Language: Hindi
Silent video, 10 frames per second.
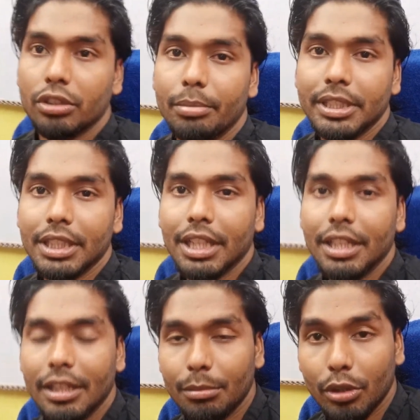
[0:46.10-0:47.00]
तो
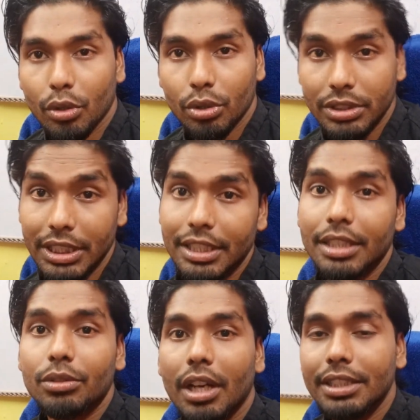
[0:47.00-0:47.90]
बेसिकली हम लोग हो
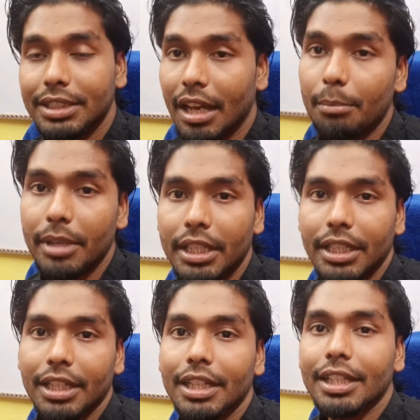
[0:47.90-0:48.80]
सकता है तो आज शाम में
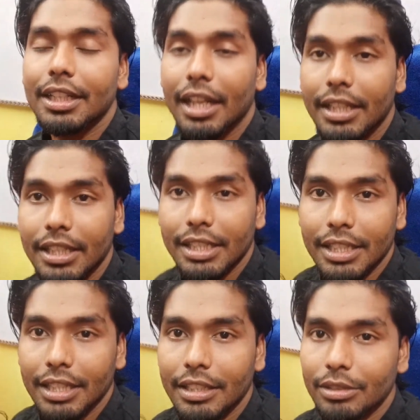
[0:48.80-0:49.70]
निकलेंगे नानी घर
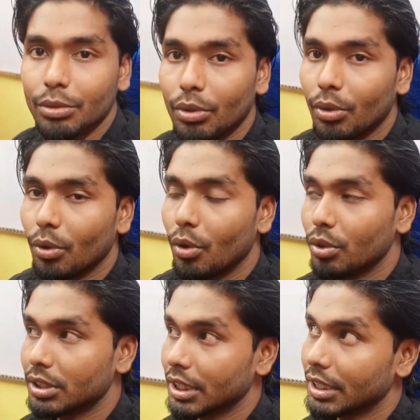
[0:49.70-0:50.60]
के लिए तो
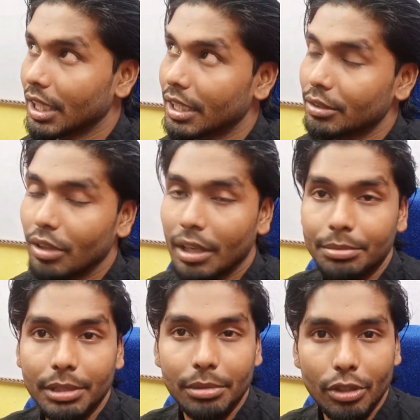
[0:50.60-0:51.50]
हो सकता है तो
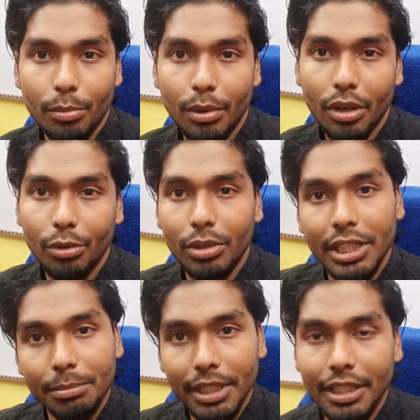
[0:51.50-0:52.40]
आप सभी को ब्लॉग
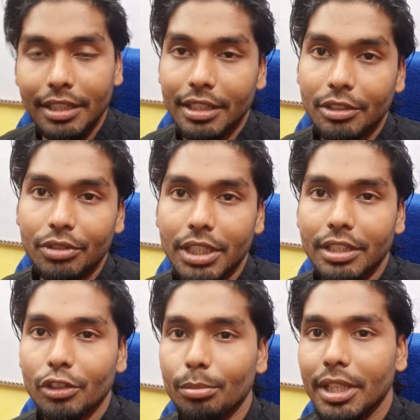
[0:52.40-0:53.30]
वहीं पे कंटिन्यू
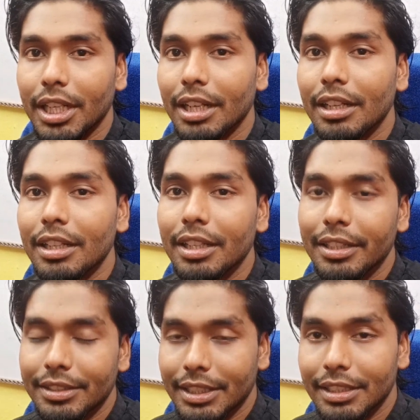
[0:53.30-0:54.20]
देखने को मिलेगा
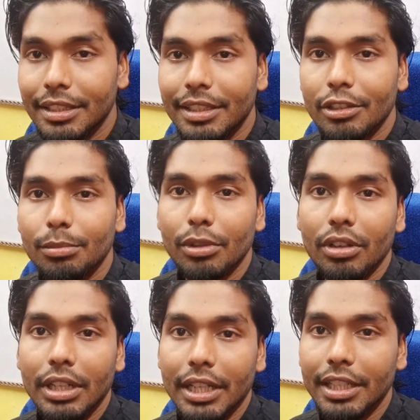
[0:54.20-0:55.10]
सैटरडे को
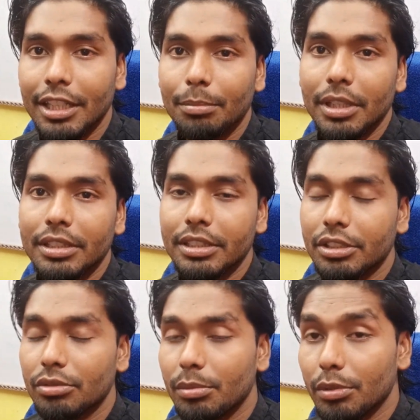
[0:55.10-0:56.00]
ब्लॉग नहीं कर पाए थे
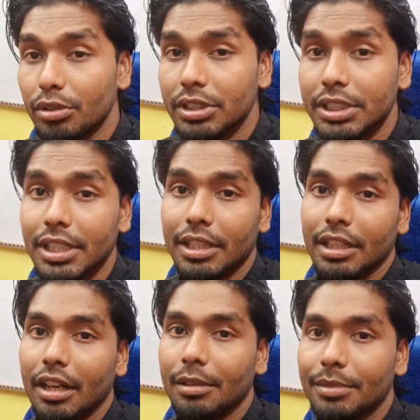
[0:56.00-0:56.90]
क्योंकि बहुत ही
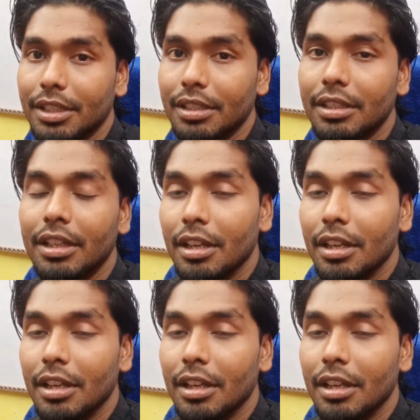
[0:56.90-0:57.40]
ज़्यादा काम था